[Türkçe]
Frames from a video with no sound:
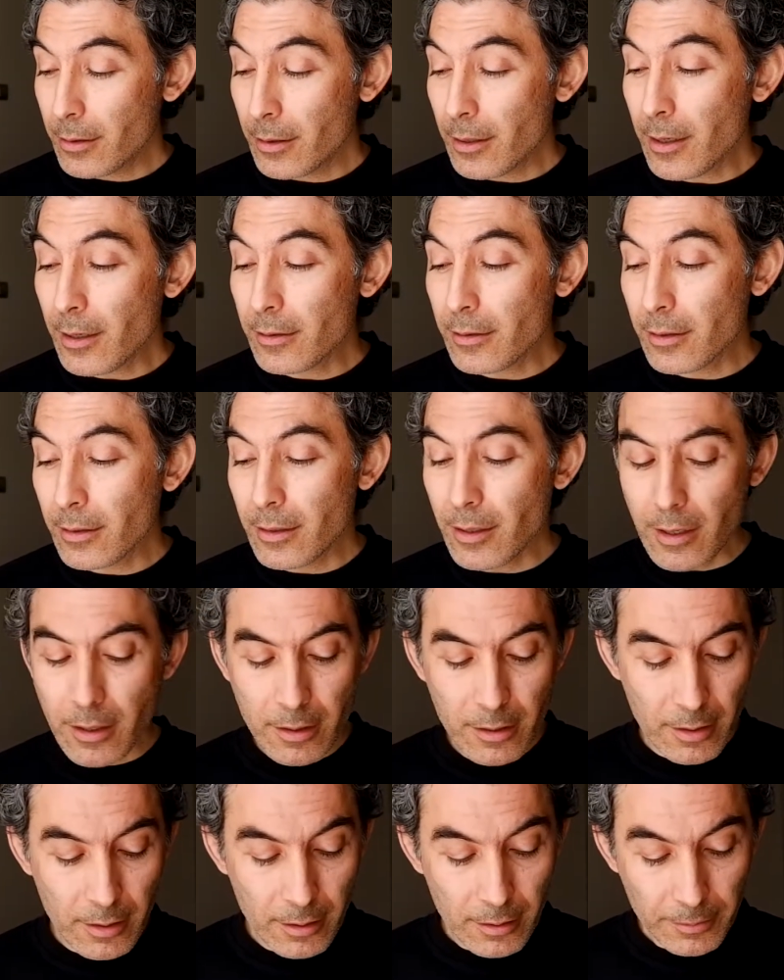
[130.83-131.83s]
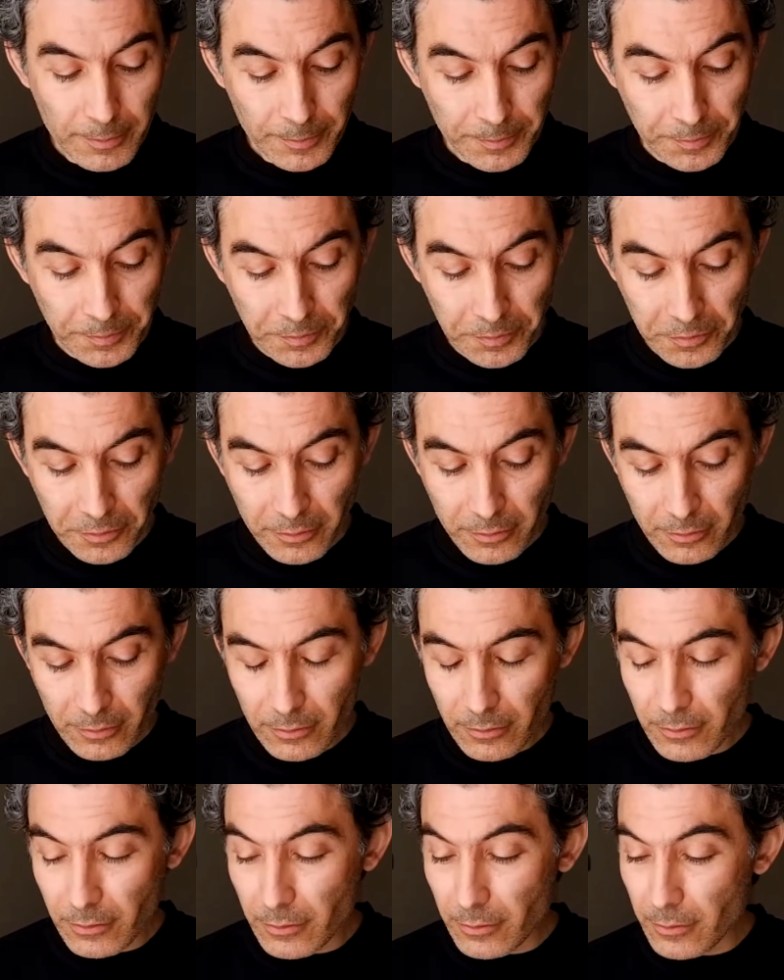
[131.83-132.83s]
E, LCD ekranı
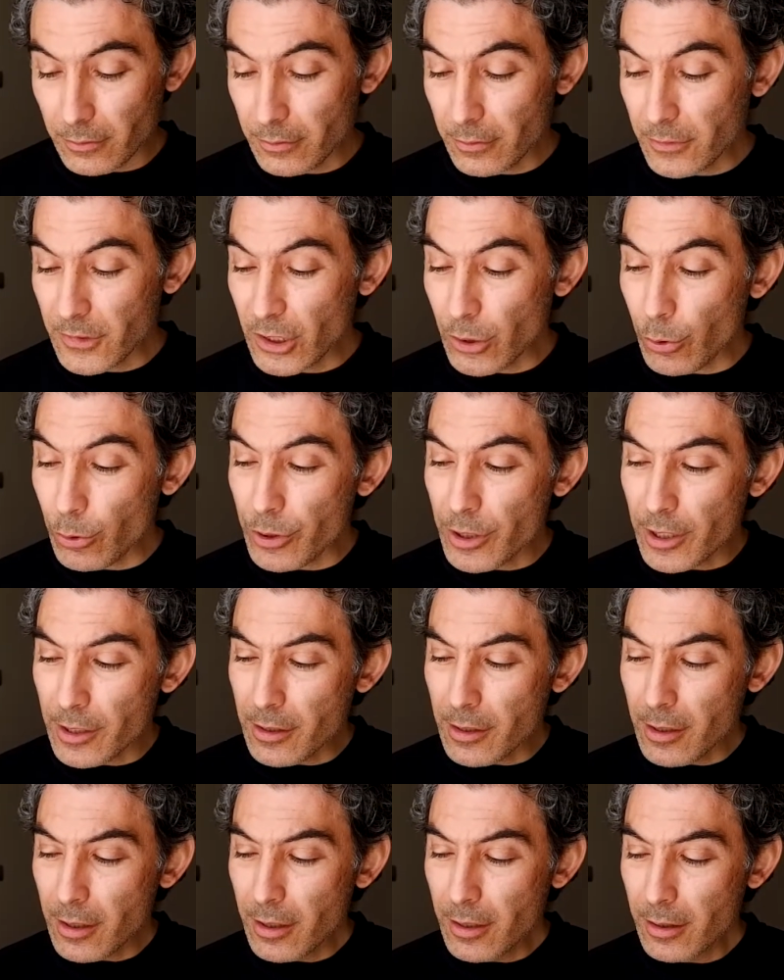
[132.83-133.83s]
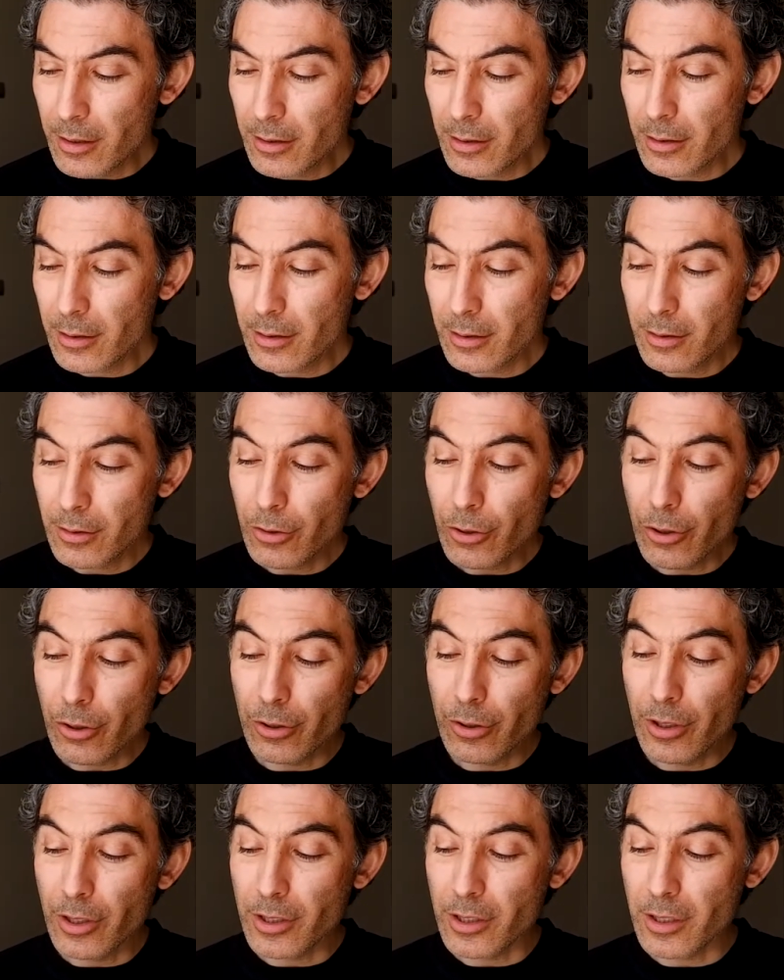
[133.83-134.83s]
3 inç.
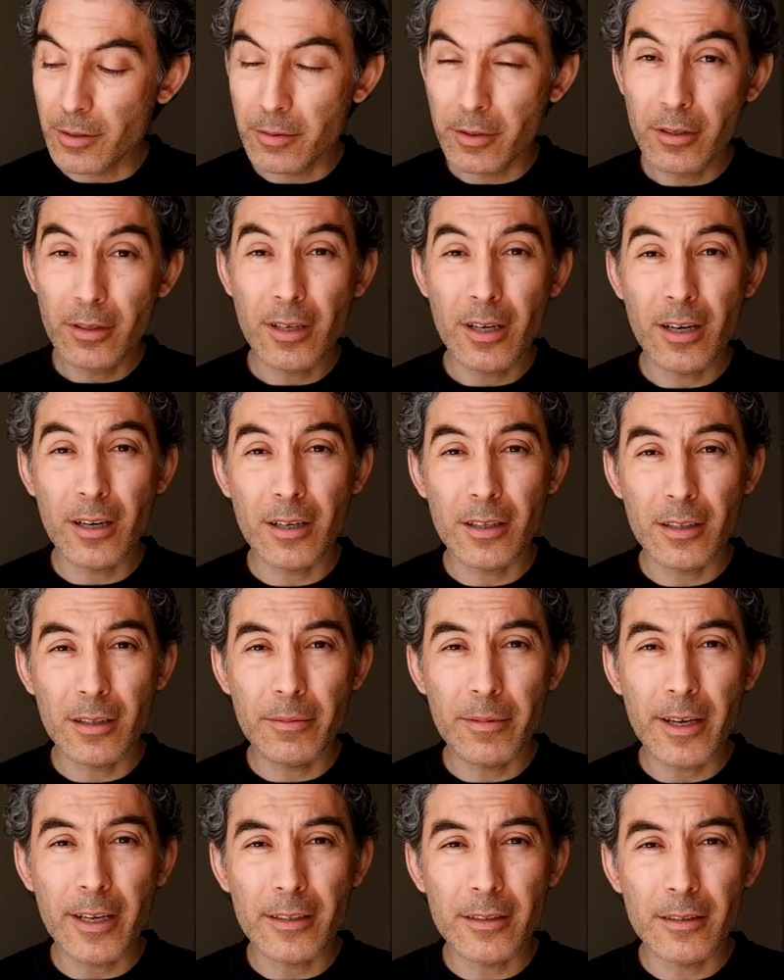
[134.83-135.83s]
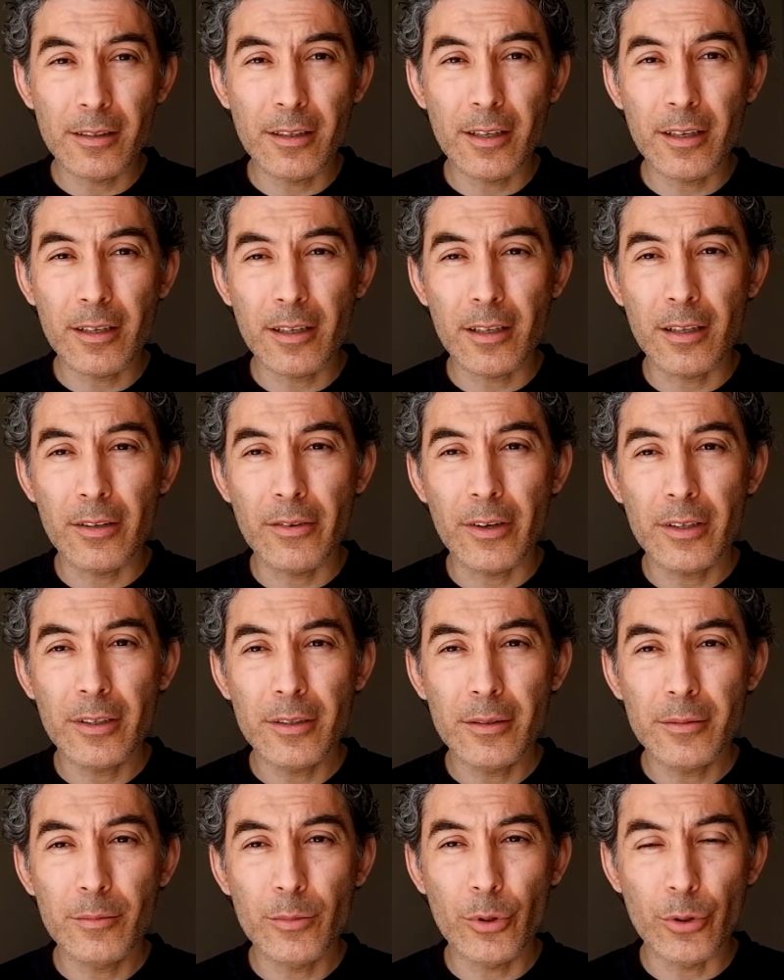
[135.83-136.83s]
Gördüğünüz gibi arkada bir LCD ekranı var.
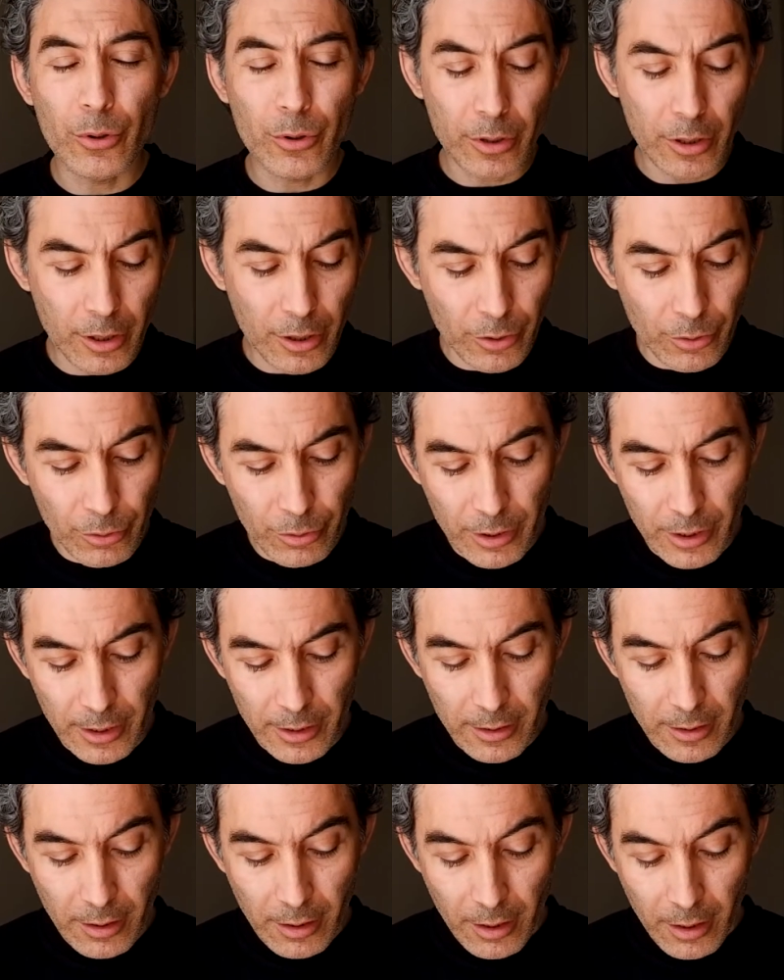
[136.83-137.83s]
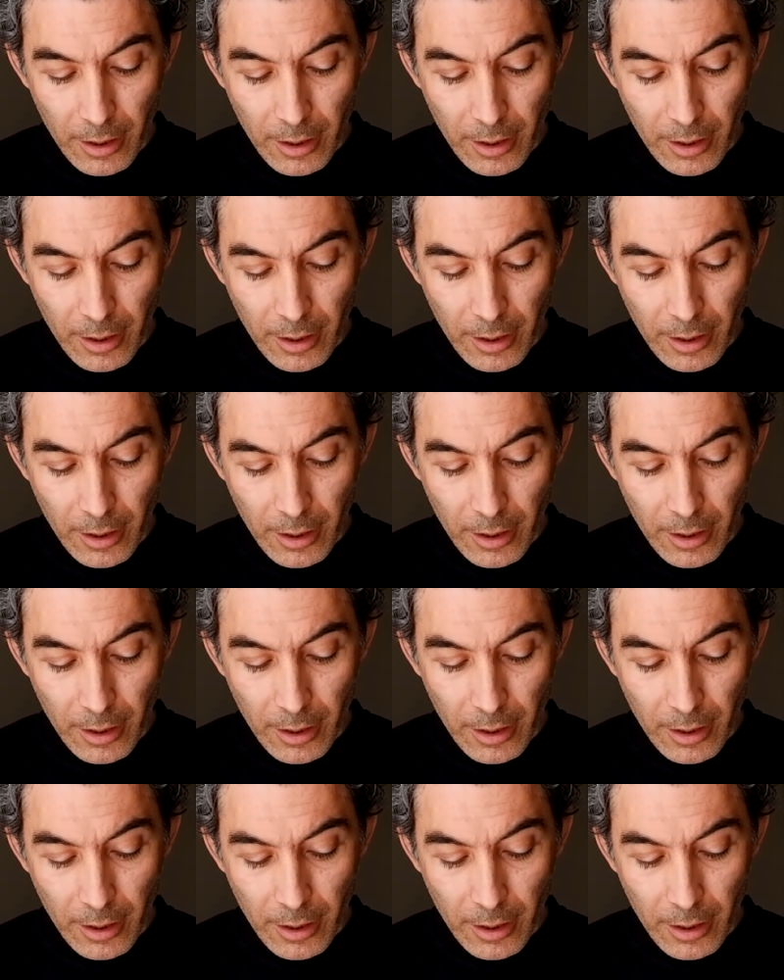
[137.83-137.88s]
Boyutları 3 inç.